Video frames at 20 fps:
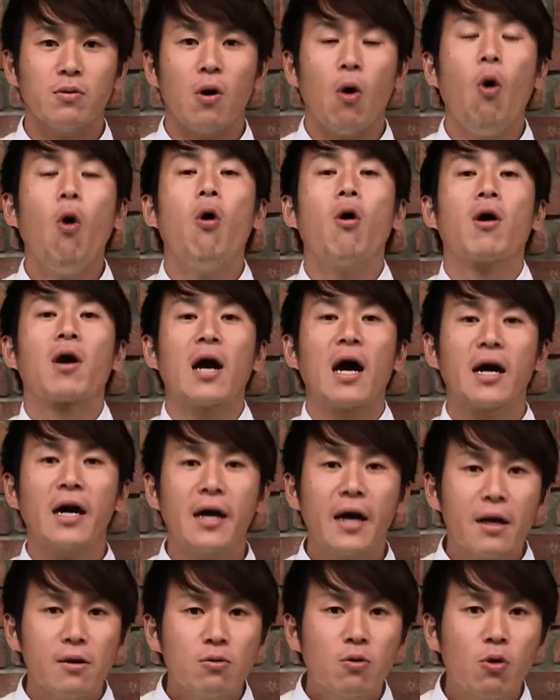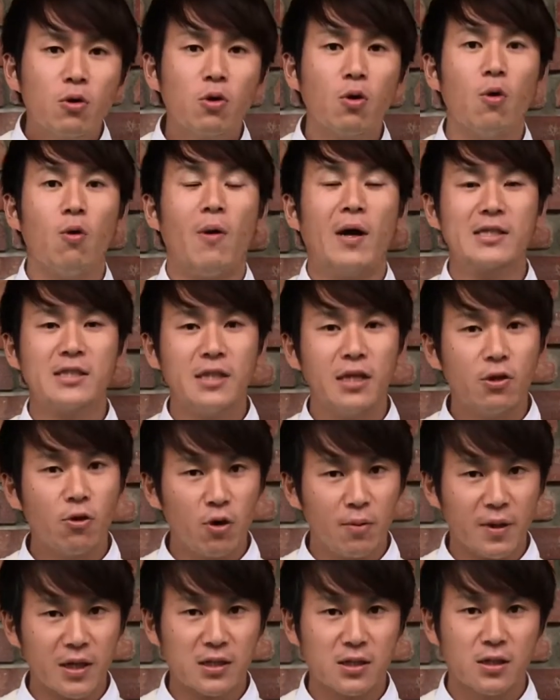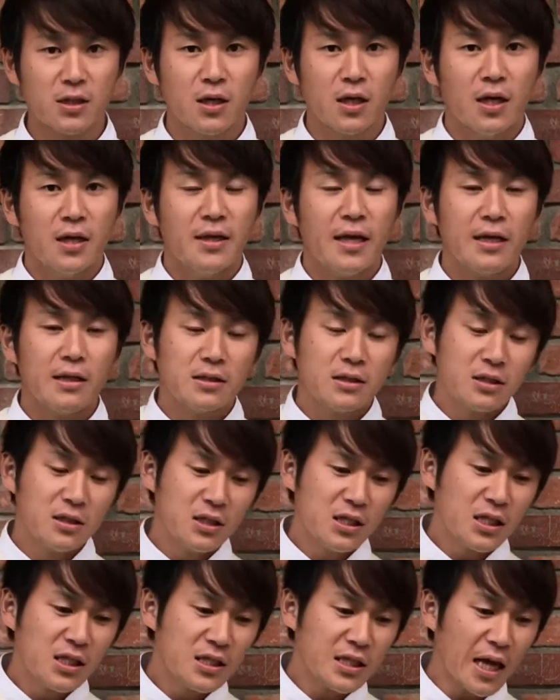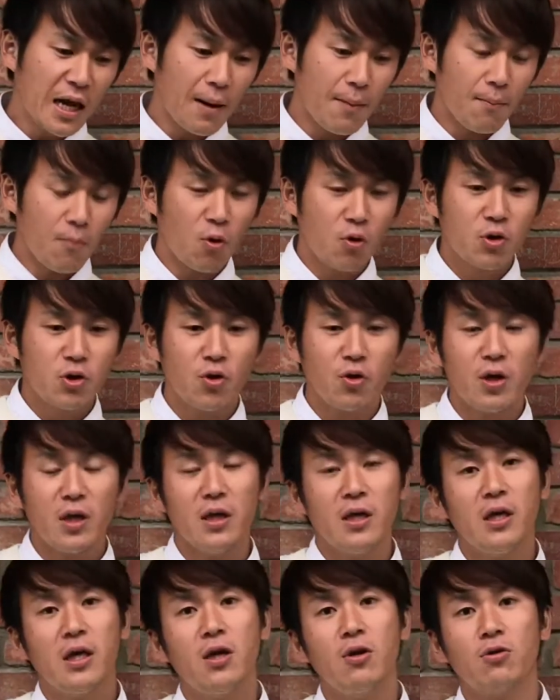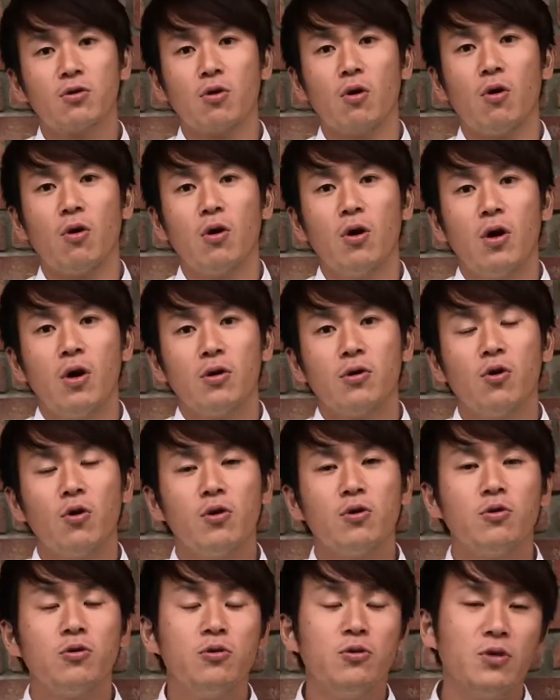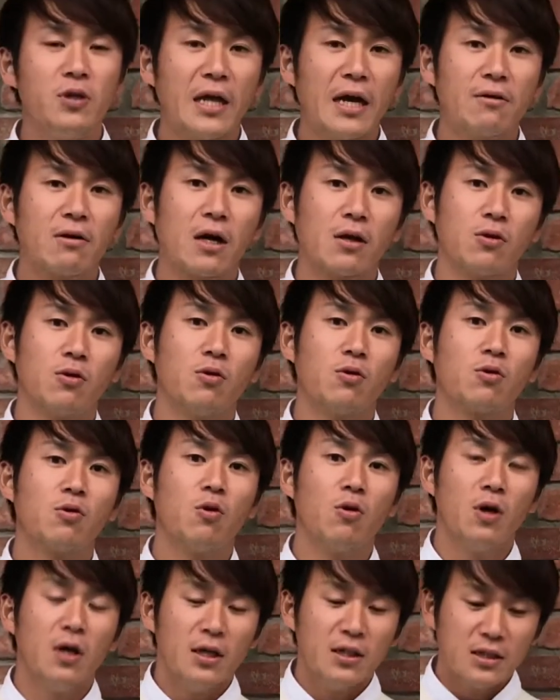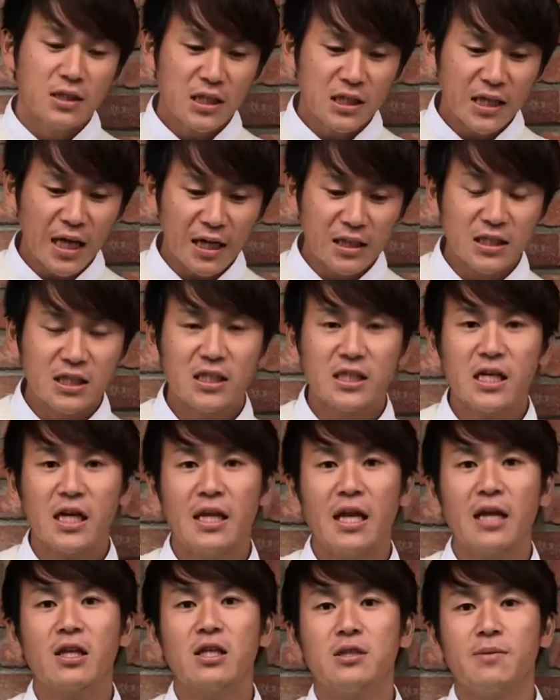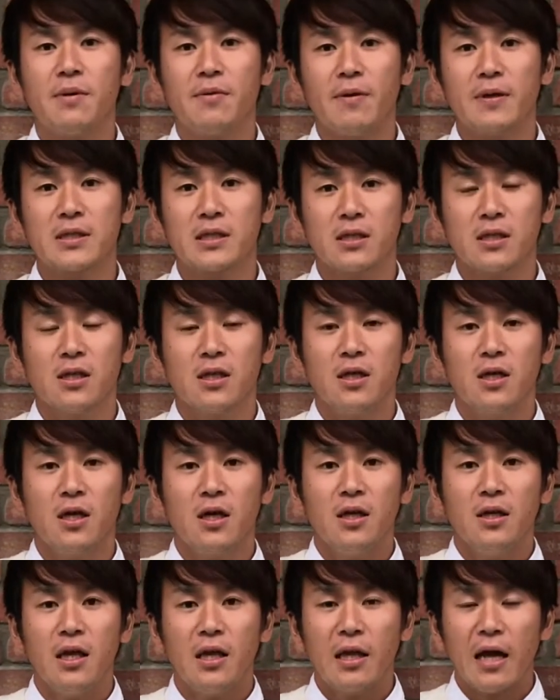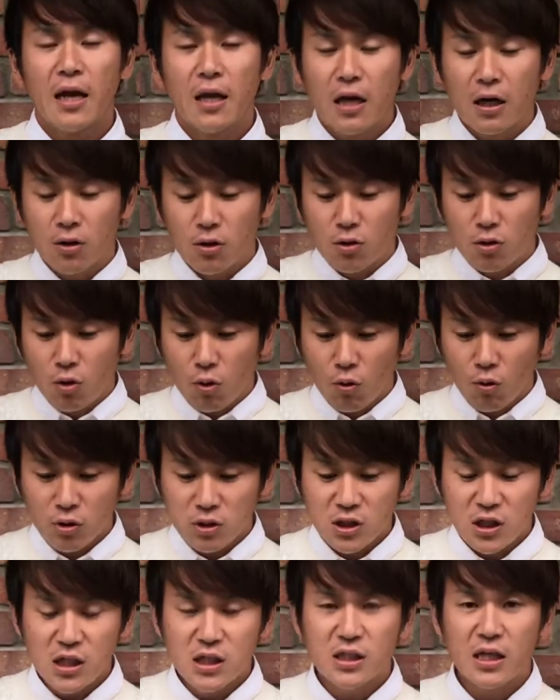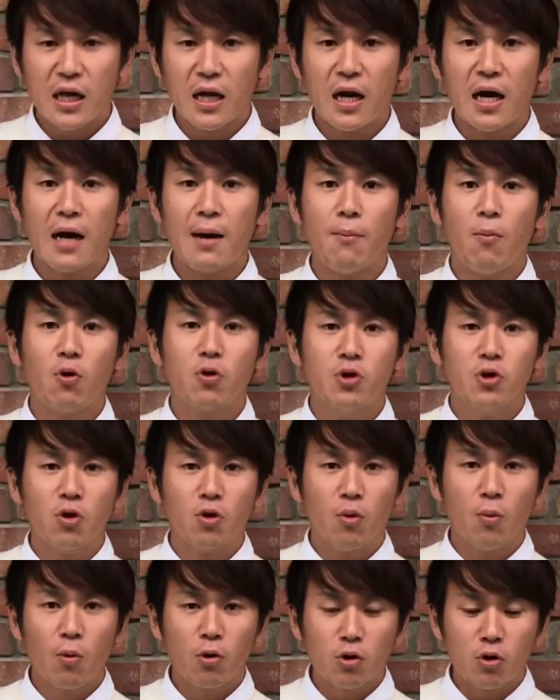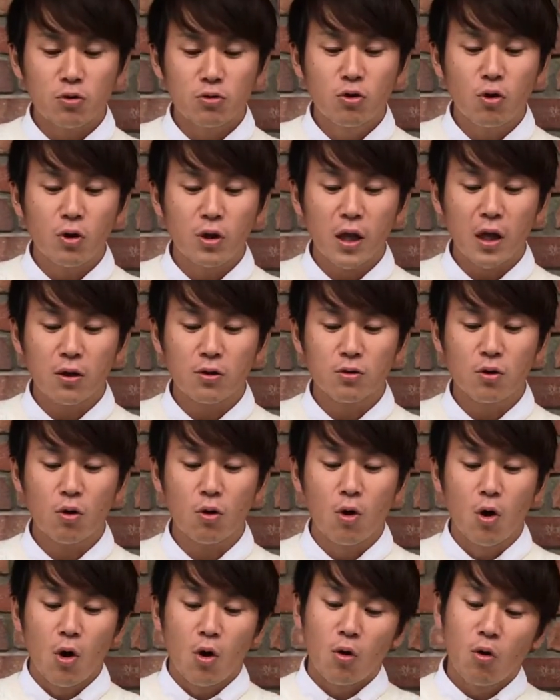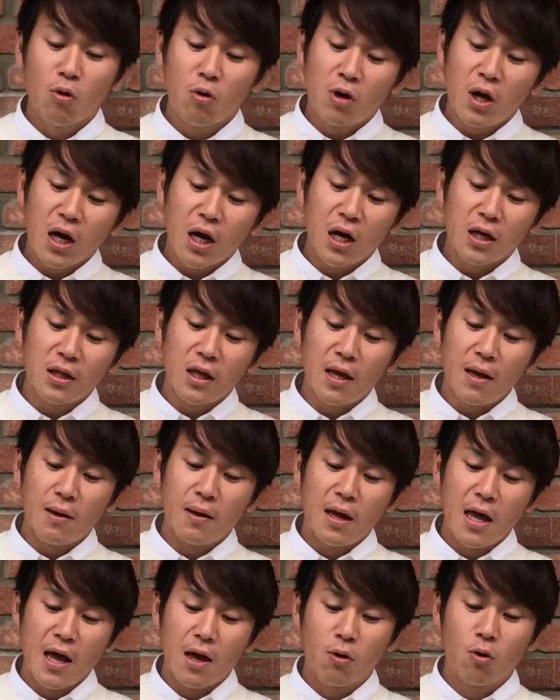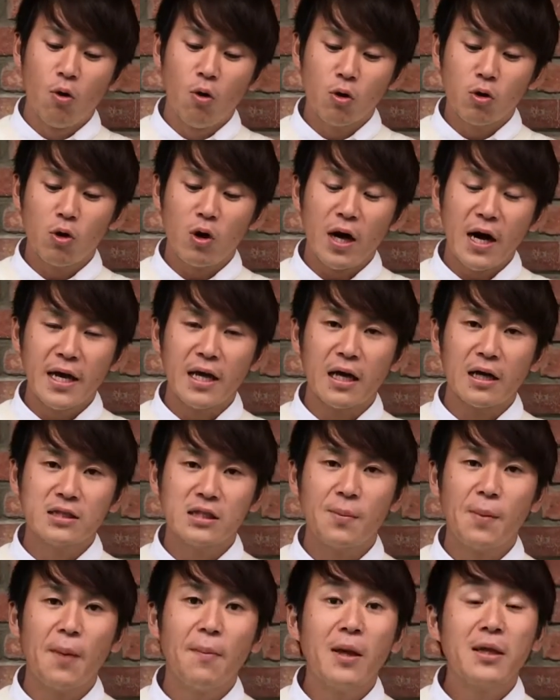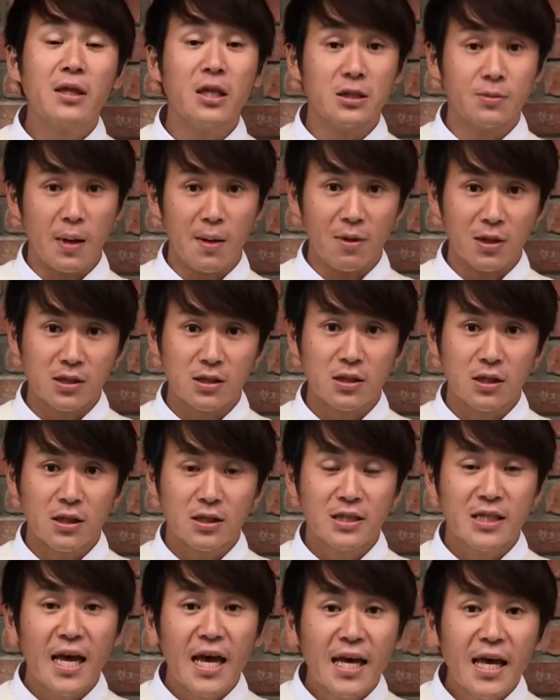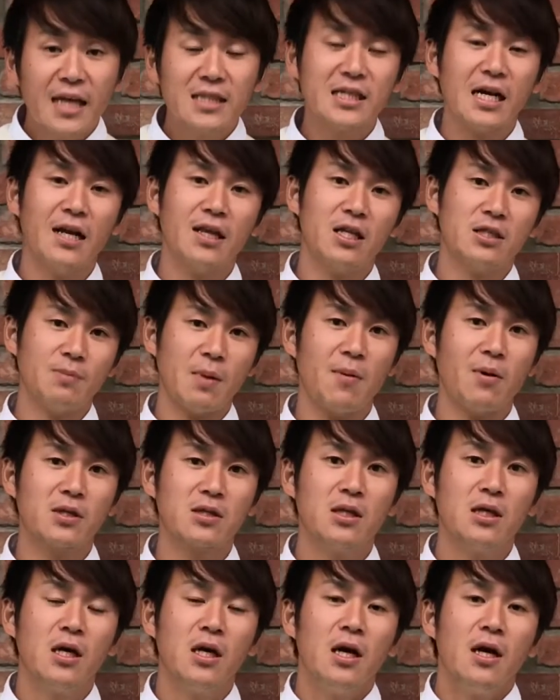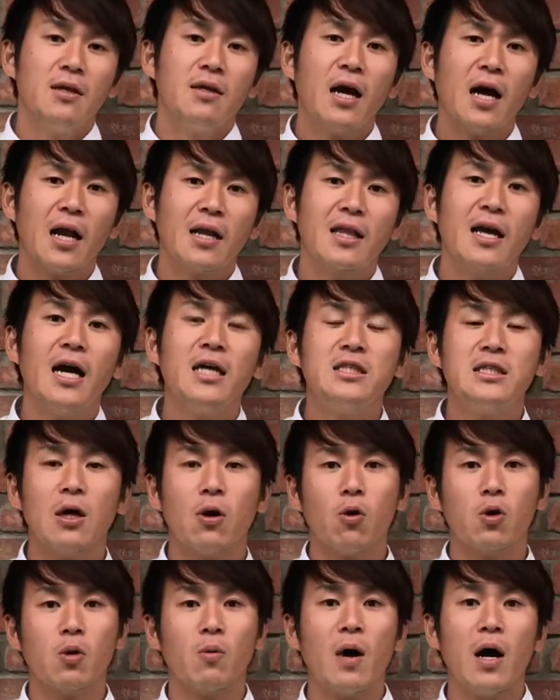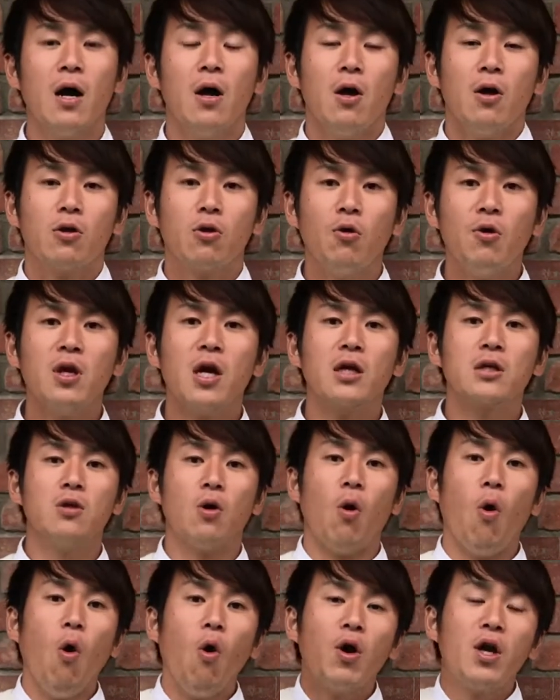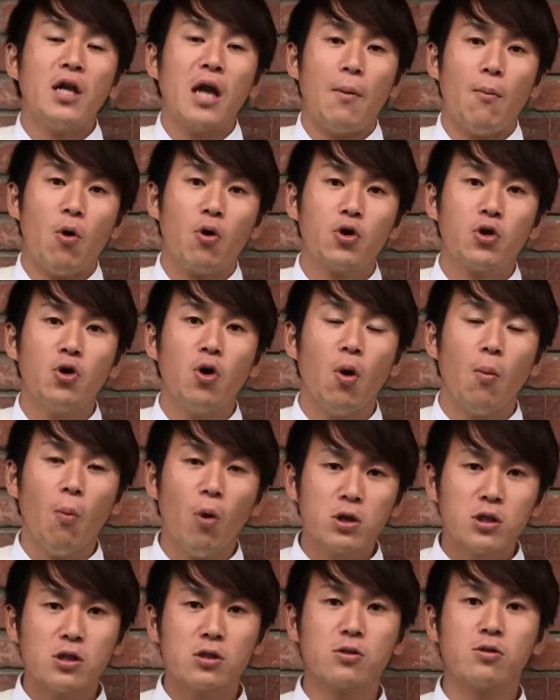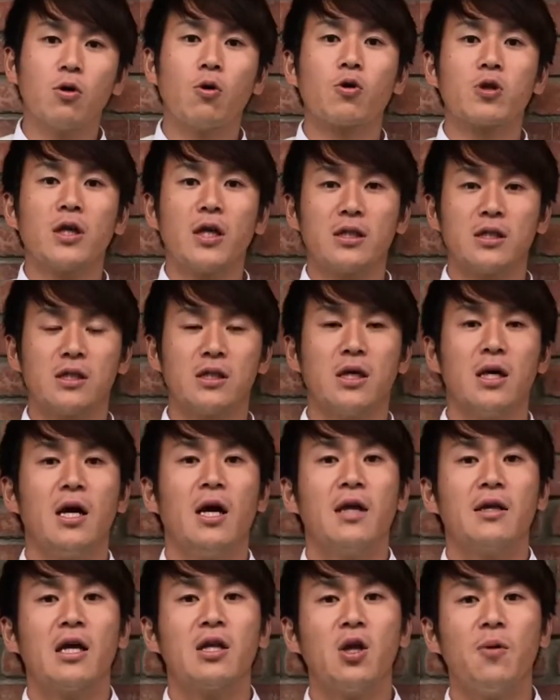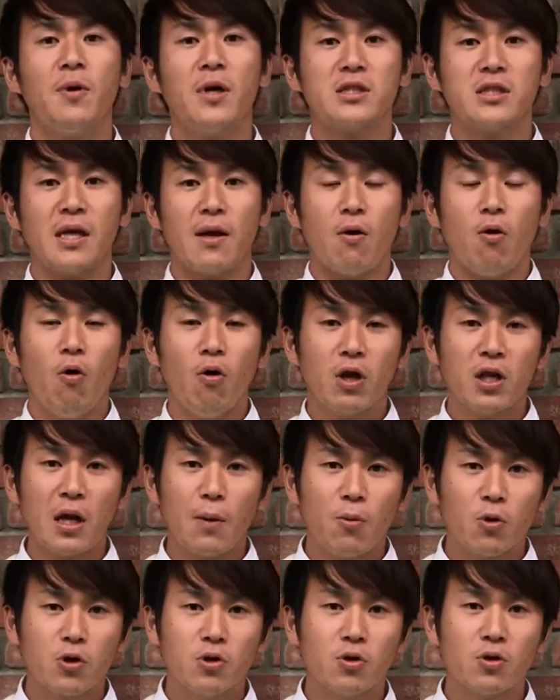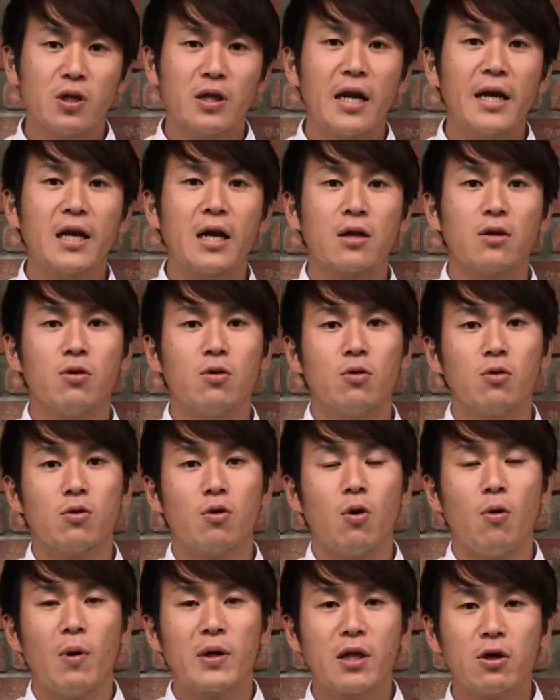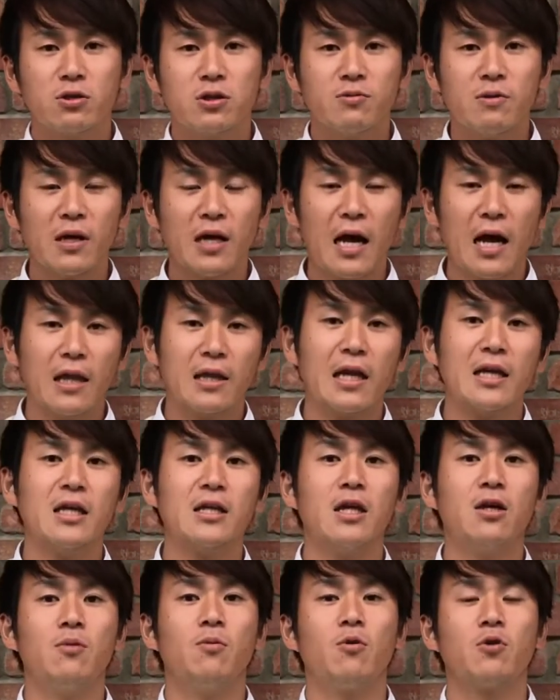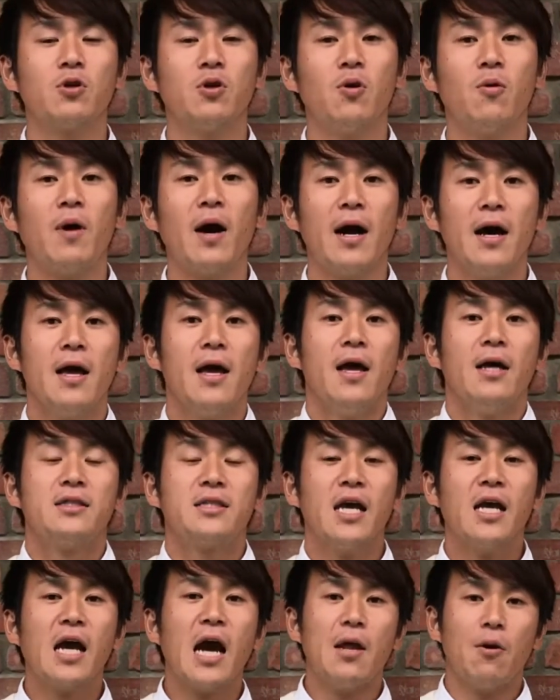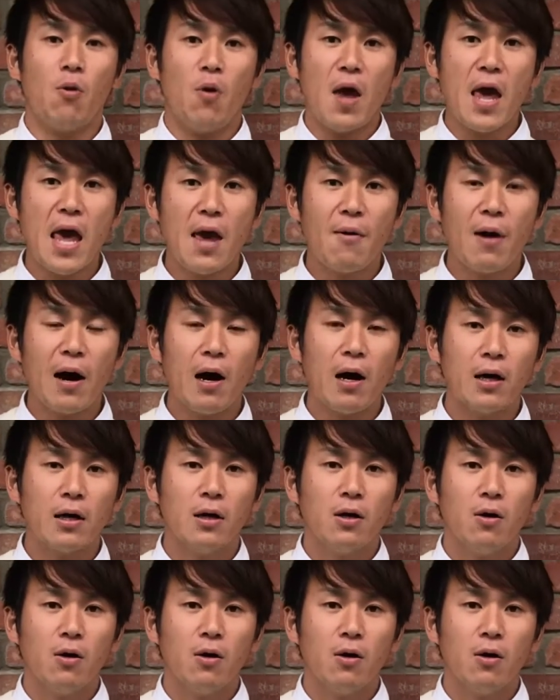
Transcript: を掲げることを忘れておりますで小さな目標に生きるとどういうふうになるかというと小さな人生になってしまいますで何かというとこの小さな目標のもと動いていくとこの中で行動範囲が狭まってしまいます制限されてしまいますだから大事なことはとにかく大きな目標を持つということなんです例えばですね大きな目標って何かっていうと私は立てている目標は世界の平和